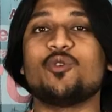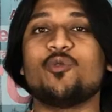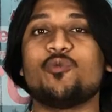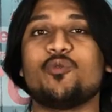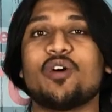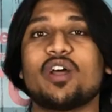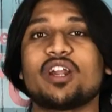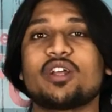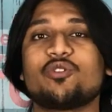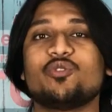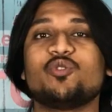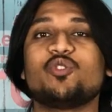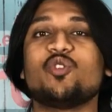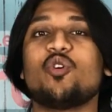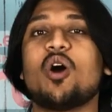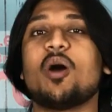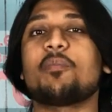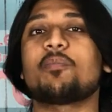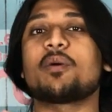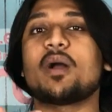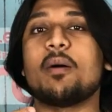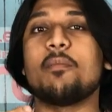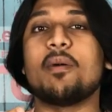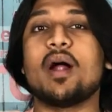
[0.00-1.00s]
जो वर्क जो
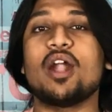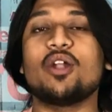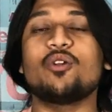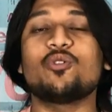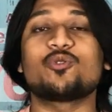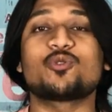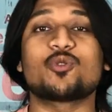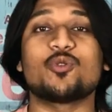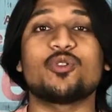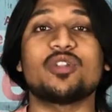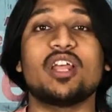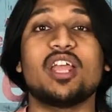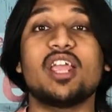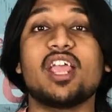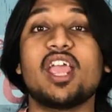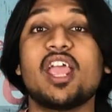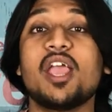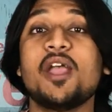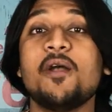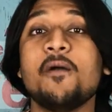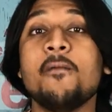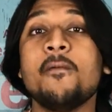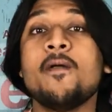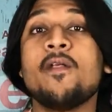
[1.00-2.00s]
आप कमांड उसको देंगे
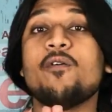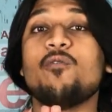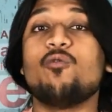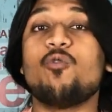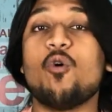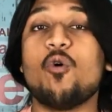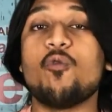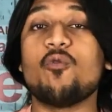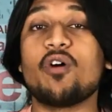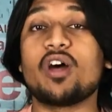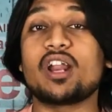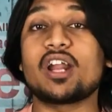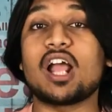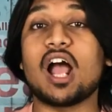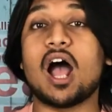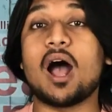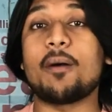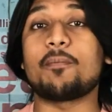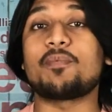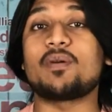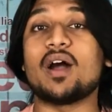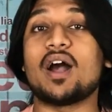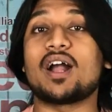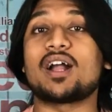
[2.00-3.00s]
वो वर्क
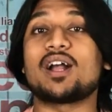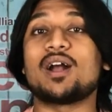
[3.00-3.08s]
आपका